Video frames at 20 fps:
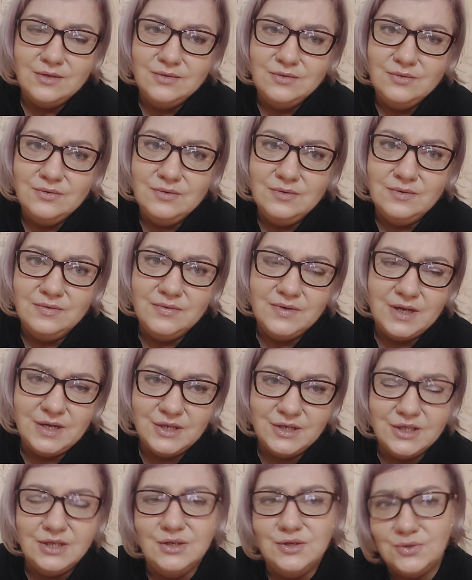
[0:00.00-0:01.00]
но в
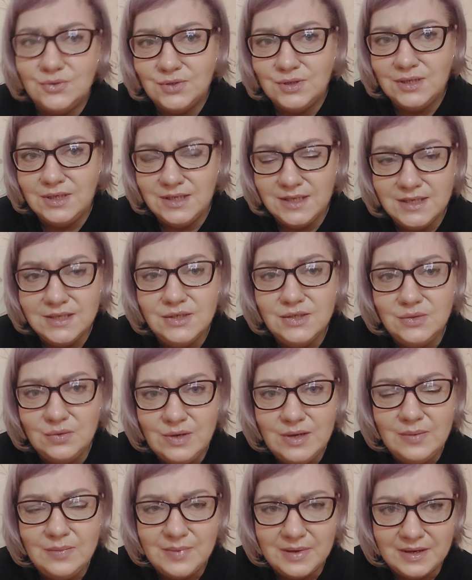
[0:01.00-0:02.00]
каждой шутке есть
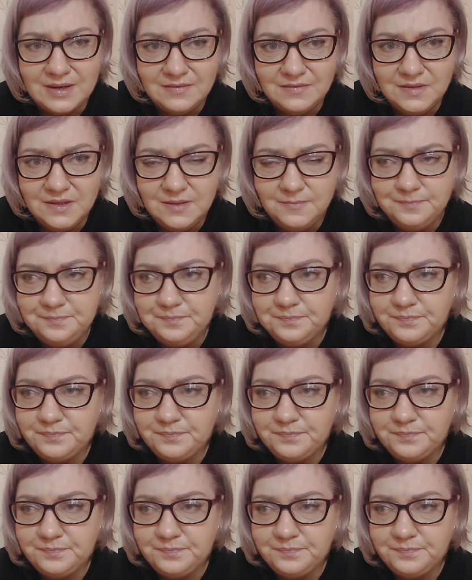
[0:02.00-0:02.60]
доля правды.